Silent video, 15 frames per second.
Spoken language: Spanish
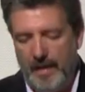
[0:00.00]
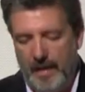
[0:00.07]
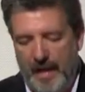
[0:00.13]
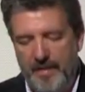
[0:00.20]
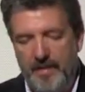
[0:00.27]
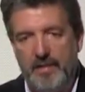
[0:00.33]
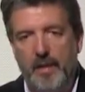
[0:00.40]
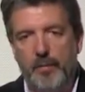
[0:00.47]

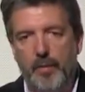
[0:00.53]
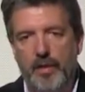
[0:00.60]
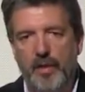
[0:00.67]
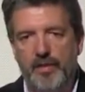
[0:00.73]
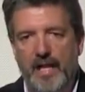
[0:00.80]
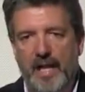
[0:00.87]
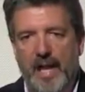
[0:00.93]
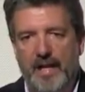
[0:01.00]
la
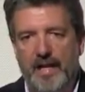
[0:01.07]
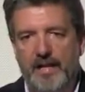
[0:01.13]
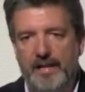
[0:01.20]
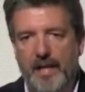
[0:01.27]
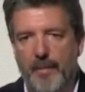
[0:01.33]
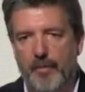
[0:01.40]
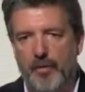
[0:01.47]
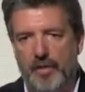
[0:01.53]
distribución de la
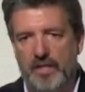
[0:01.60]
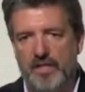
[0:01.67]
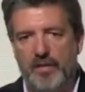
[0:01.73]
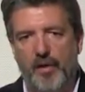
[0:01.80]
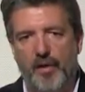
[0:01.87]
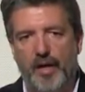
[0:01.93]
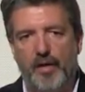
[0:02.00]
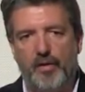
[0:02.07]
renta, porque si
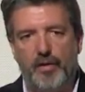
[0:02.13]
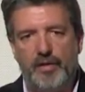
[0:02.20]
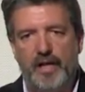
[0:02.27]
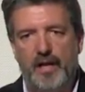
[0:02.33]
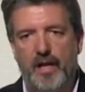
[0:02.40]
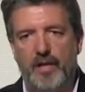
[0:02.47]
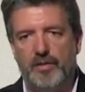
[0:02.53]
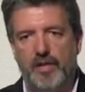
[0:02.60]
nos
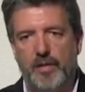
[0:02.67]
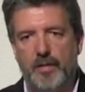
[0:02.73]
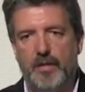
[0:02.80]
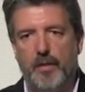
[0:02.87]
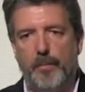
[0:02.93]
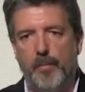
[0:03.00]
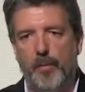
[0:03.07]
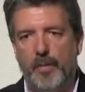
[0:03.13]
recortan en los
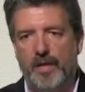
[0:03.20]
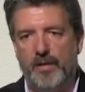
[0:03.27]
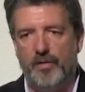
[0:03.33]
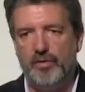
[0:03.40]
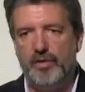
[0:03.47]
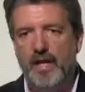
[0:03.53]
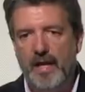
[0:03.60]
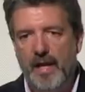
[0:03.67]
servicios
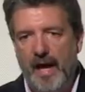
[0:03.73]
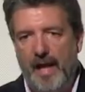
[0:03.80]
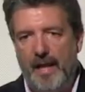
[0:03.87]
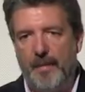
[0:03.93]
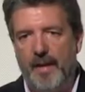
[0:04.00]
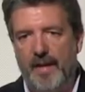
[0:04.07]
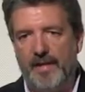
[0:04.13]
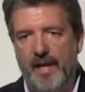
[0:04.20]
públicos,
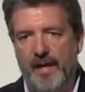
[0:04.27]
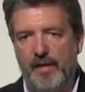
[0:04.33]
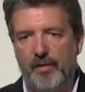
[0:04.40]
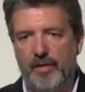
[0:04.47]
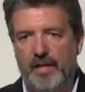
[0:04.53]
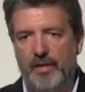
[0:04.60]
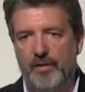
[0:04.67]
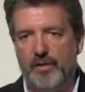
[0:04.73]
además de
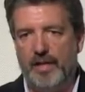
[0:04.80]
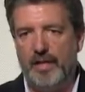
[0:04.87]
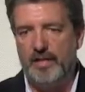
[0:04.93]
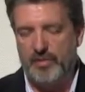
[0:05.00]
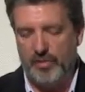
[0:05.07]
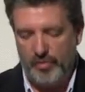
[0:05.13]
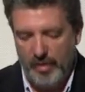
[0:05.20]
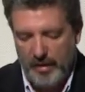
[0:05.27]
recortarnos
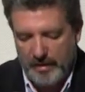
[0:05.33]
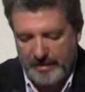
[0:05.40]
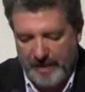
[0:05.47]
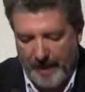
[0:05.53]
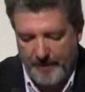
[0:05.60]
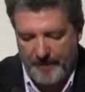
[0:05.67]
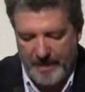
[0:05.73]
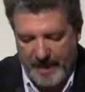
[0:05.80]
derechos,
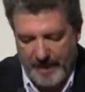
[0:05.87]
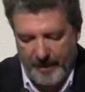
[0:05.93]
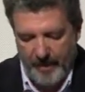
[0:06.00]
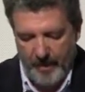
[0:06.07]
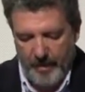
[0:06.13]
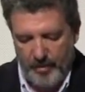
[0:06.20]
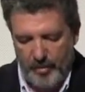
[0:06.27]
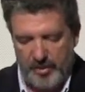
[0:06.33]
también
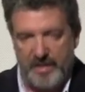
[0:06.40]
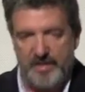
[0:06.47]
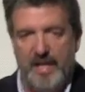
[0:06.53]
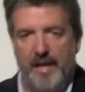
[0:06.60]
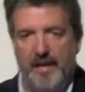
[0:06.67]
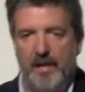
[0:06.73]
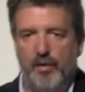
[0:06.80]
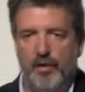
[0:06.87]
nos
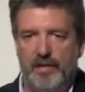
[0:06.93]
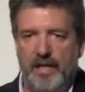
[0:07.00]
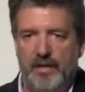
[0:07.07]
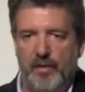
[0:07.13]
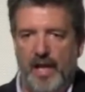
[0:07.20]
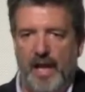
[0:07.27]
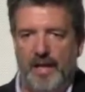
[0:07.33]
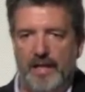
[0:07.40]
están
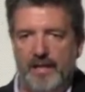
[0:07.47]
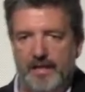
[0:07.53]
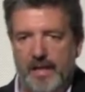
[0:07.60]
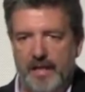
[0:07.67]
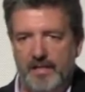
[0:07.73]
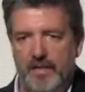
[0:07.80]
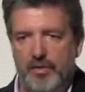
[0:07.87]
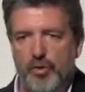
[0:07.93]
recortando la
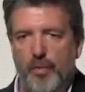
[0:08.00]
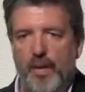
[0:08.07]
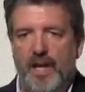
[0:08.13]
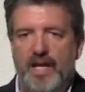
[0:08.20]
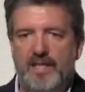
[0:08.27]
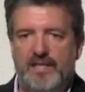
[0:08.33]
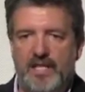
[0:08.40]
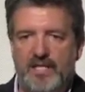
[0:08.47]
renta. Si suben
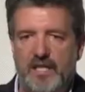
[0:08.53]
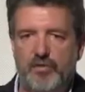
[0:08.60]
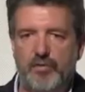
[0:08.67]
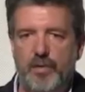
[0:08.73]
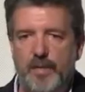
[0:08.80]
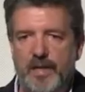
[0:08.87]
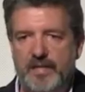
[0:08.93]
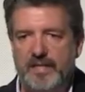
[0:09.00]
las tasas
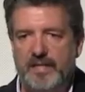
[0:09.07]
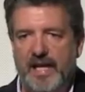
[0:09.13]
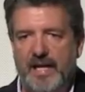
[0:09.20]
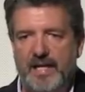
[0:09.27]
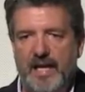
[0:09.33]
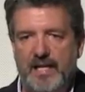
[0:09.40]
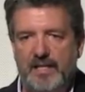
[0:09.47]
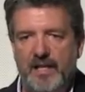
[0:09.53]

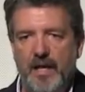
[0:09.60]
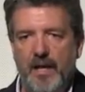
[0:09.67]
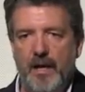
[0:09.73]
universitarias,